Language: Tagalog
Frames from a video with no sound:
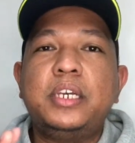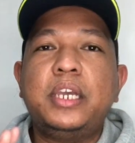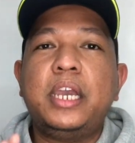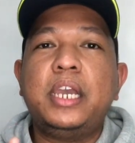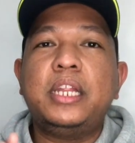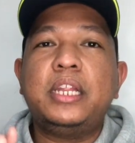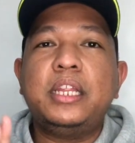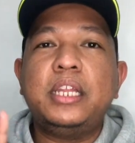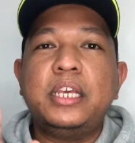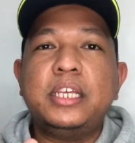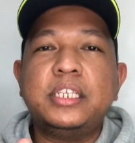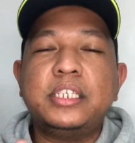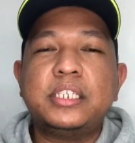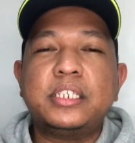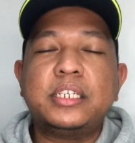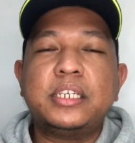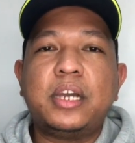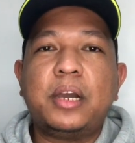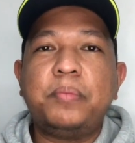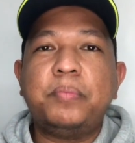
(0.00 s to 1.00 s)

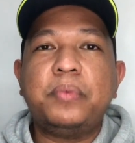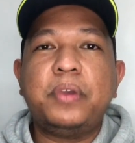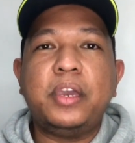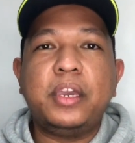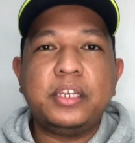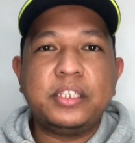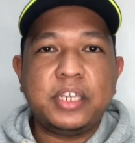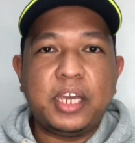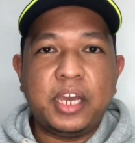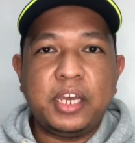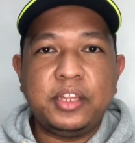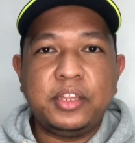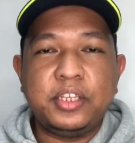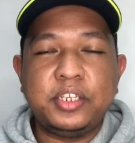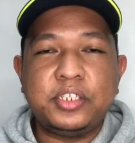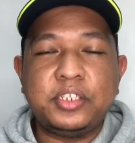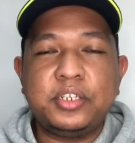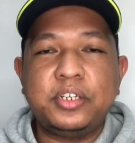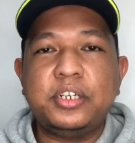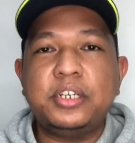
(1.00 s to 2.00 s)
Caitlin's Cupcakes and
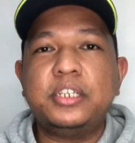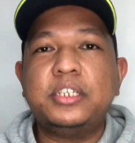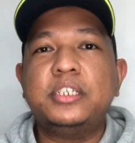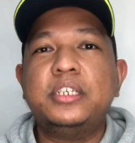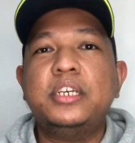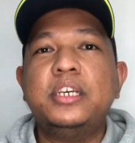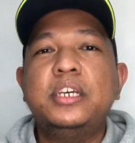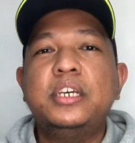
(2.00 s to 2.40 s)
Desserts,